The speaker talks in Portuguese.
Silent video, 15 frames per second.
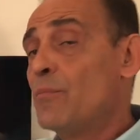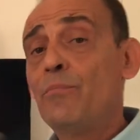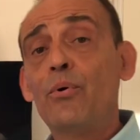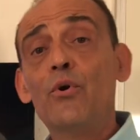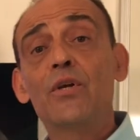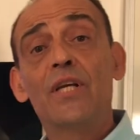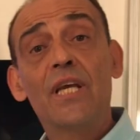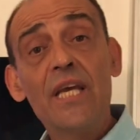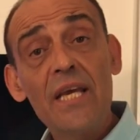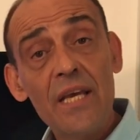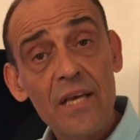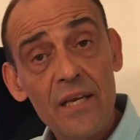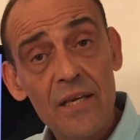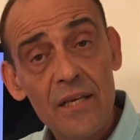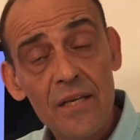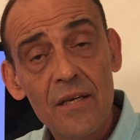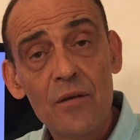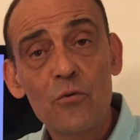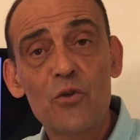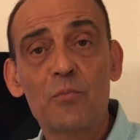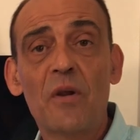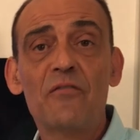Por que
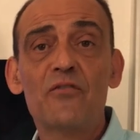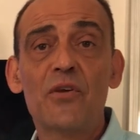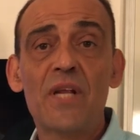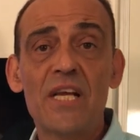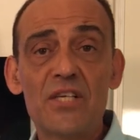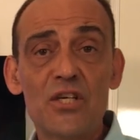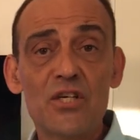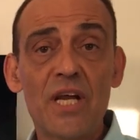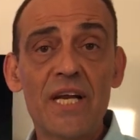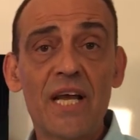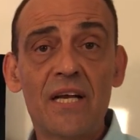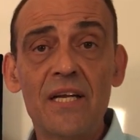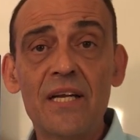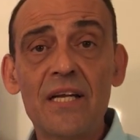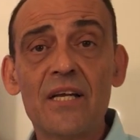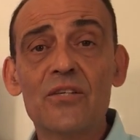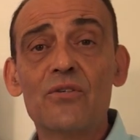os profissionais de engenharia clínica